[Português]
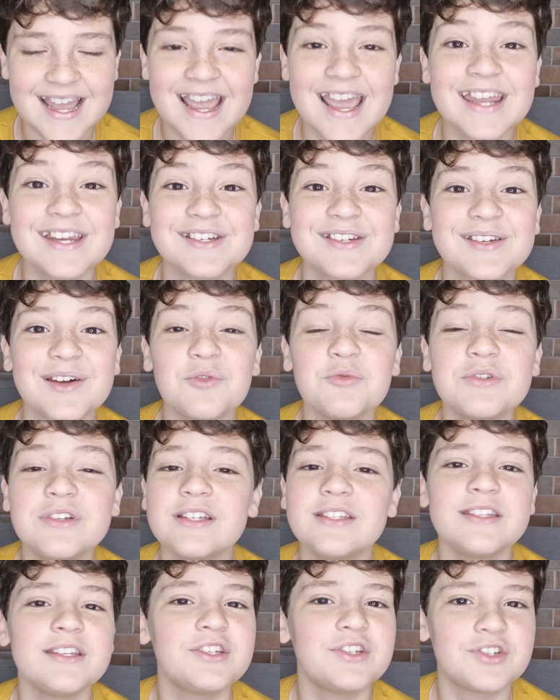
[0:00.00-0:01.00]
Ele não
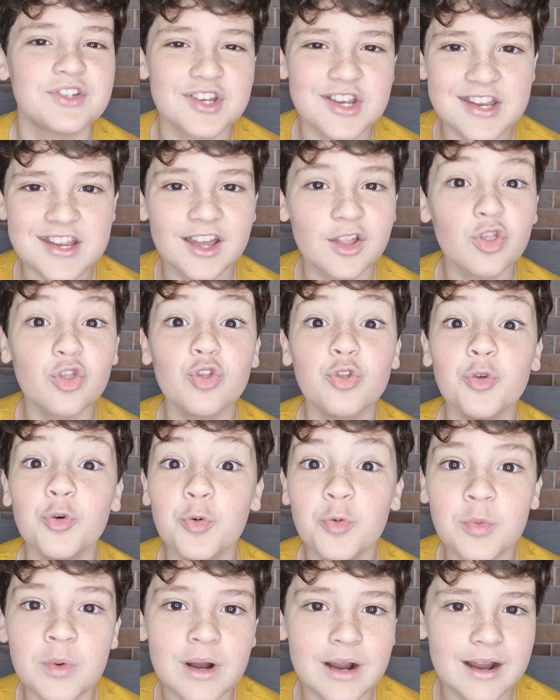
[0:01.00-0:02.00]
desistia
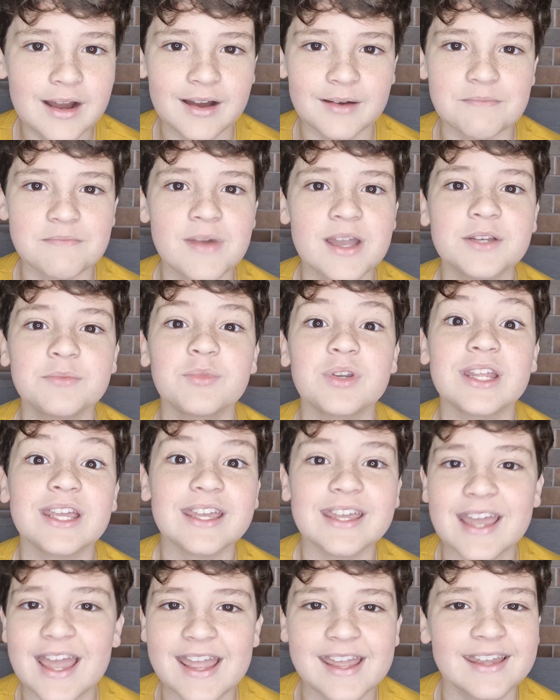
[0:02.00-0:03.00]
nunca, mesmo
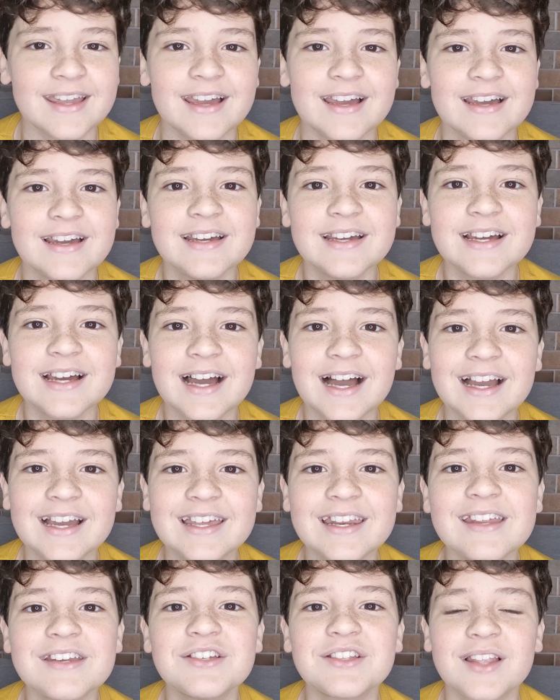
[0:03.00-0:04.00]
ninguém
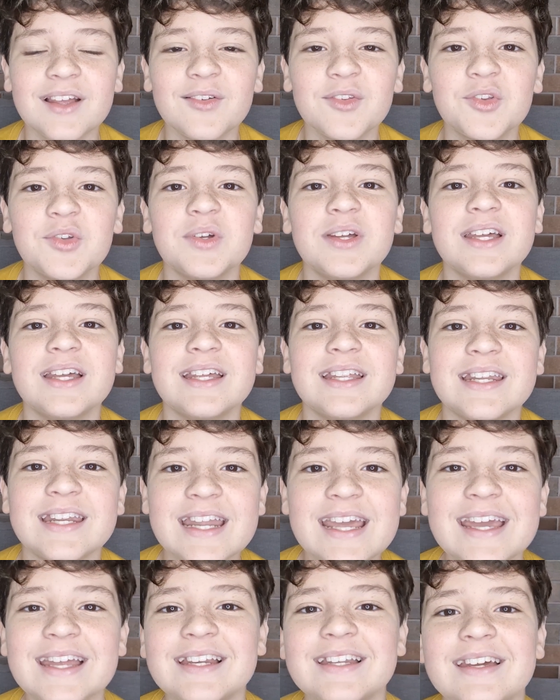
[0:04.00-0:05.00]
acreditando
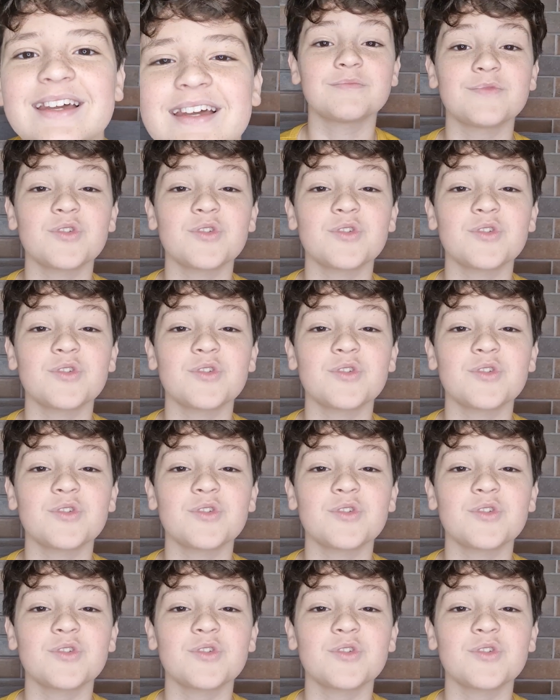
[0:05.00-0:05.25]
nele.